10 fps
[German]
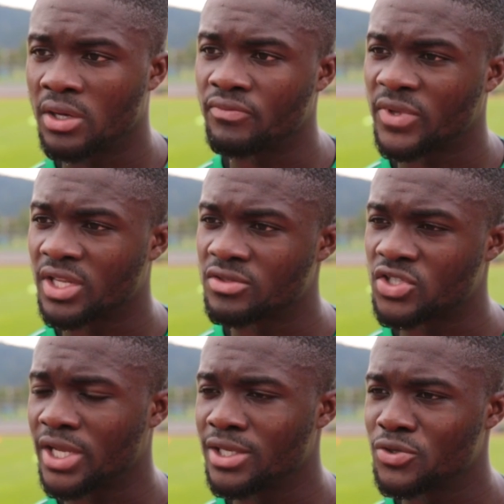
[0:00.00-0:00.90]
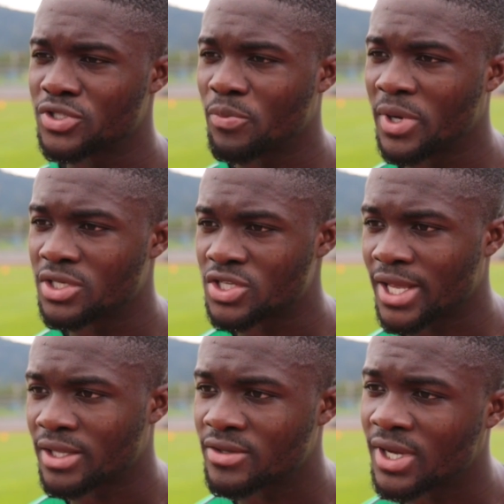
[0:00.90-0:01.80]
Davidson Drobo Ampem
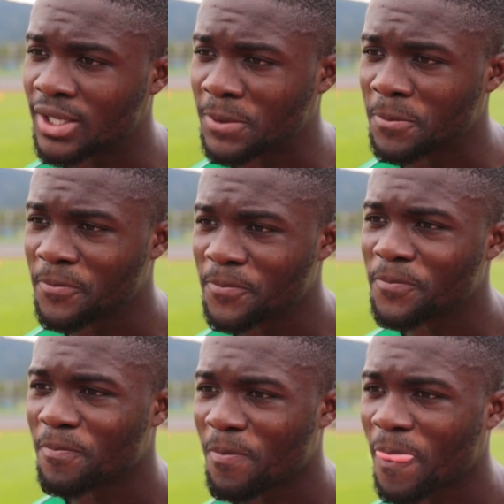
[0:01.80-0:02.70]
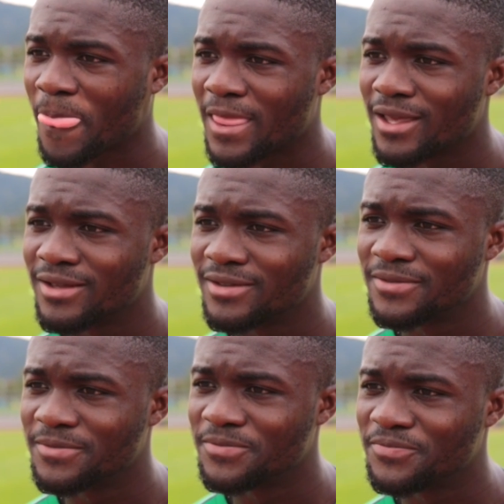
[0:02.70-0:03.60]
spielte zuletzt für den dänischen
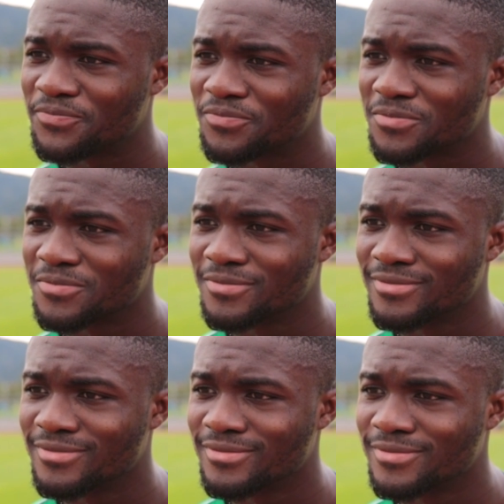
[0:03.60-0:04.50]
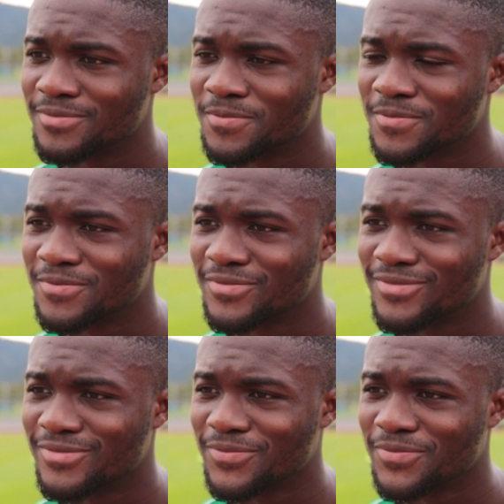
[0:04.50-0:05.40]
Champions League-Vertreter Esbjerg
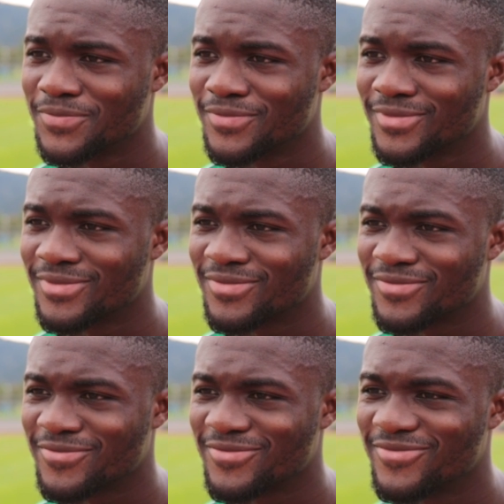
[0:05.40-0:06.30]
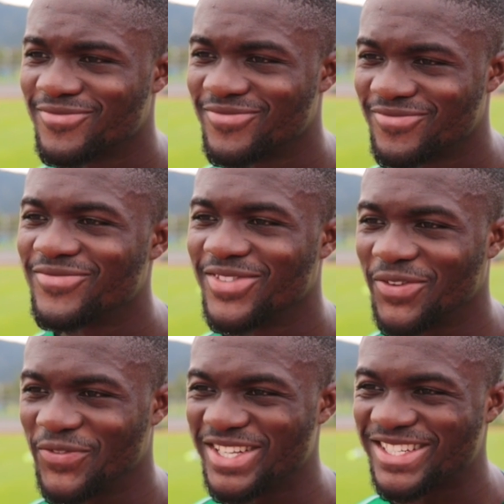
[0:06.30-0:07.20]
und ist vorerst bis Ende der
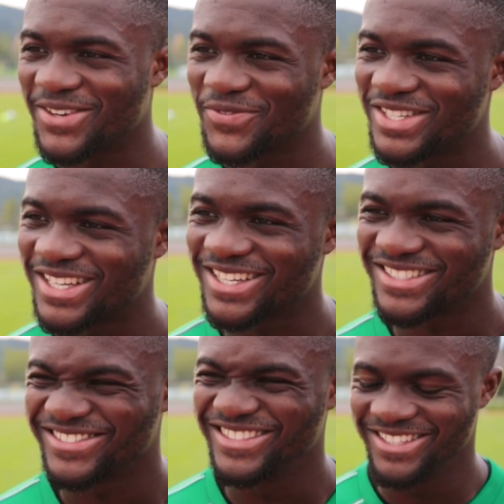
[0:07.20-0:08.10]
Saison ein Schwarz-Grüner.